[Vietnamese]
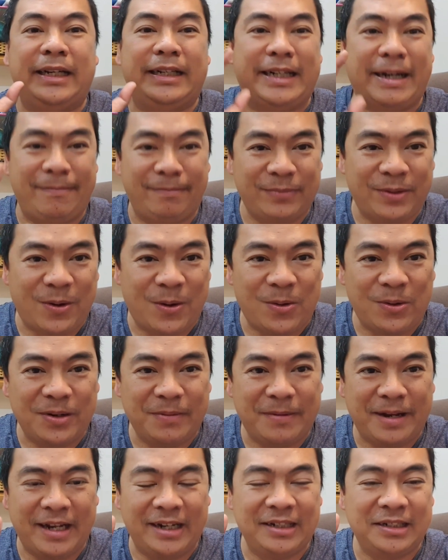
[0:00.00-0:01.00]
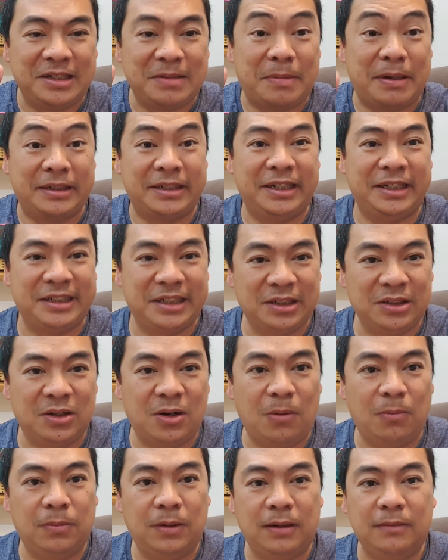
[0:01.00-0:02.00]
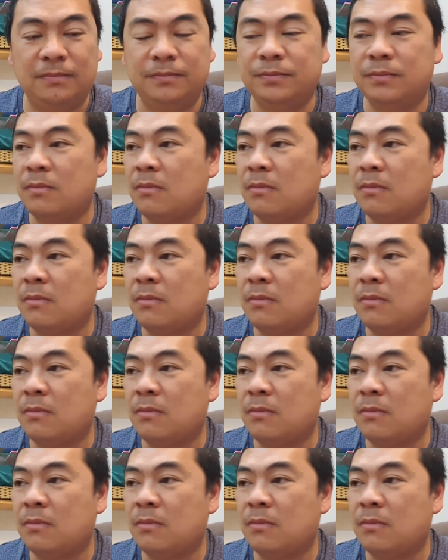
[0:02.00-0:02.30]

năm đô các bạn. Các bạn thấy kinh khủng không?